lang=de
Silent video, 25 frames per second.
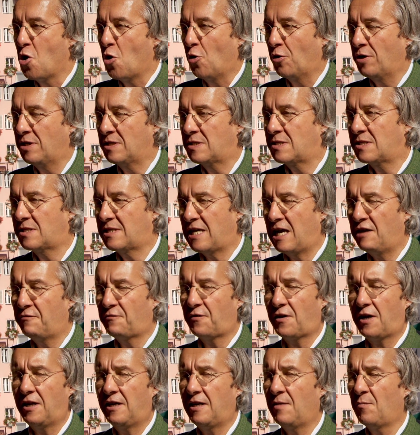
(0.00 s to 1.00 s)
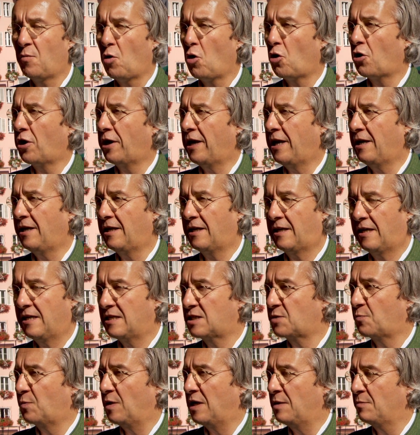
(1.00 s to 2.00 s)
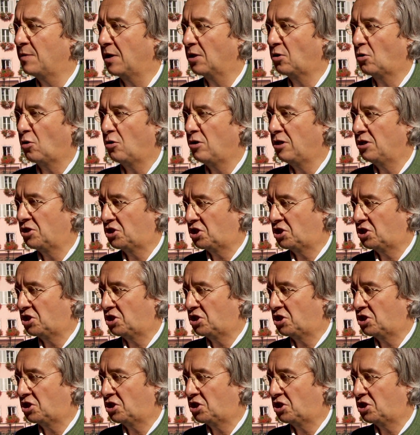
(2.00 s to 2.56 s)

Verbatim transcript: Und es ist einfach in den Wochenenden in Kitzbühel immer eine tolle